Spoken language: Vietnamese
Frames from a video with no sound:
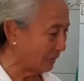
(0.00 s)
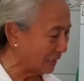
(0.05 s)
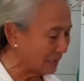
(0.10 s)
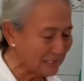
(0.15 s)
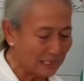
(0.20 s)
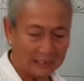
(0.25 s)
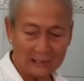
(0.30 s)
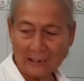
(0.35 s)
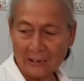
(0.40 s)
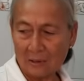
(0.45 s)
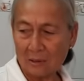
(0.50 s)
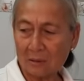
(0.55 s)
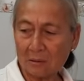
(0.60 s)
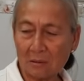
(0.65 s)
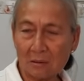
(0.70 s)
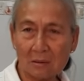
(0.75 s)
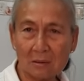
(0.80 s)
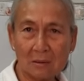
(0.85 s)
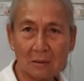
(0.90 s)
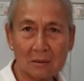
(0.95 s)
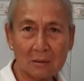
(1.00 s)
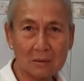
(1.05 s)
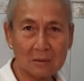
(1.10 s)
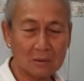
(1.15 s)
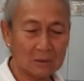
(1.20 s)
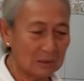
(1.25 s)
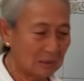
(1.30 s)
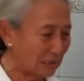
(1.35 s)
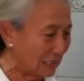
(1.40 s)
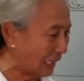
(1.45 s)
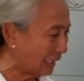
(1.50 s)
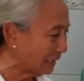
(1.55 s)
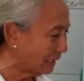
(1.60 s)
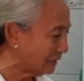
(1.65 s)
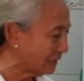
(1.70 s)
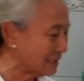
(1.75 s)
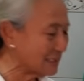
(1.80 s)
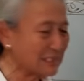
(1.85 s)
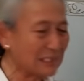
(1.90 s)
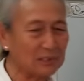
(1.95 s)
giờ phải giặt lại hết nắng
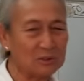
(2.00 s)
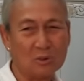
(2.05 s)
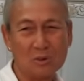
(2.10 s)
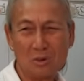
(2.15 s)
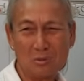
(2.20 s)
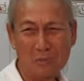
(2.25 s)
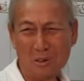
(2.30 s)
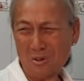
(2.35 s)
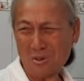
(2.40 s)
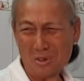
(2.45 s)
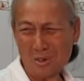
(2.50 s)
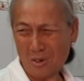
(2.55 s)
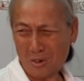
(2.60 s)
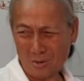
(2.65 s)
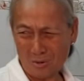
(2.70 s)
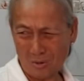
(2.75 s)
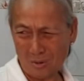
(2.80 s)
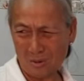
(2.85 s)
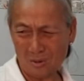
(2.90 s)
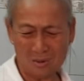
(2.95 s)
đây thì sạch rồi nhưng mà dơ rồi